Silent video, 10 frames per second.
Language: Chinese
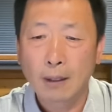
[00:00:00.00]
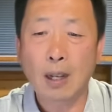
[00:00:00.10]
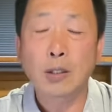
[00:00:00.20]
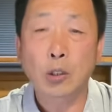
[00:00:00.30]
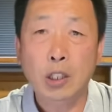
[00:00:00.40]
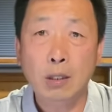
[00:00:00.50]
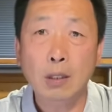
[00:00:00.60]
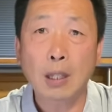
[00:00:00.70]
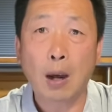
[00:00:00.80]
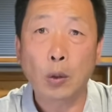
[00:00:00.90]
那就
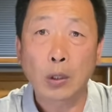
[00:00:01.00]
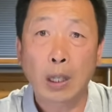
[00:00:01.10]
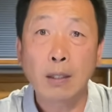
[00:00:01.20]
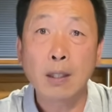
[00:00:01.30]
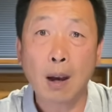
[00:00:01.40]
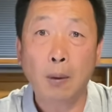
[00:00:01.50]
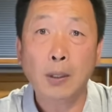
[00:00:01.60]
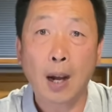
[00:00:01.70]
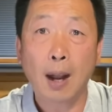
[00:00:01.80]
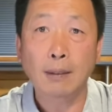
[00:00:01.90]
直到您要
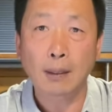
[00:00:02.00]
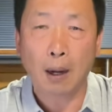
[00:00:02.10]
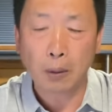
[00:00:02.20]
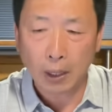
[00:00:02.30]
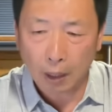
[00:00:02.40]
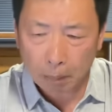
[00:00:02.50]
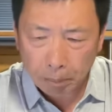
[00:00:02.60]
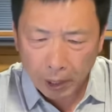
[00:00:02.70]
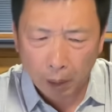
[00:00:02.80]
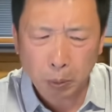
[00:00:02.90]
看到一个
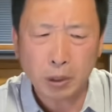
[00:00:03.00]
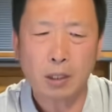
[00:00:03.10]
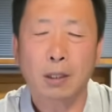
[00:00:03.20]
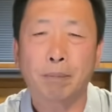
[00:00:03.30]
标志，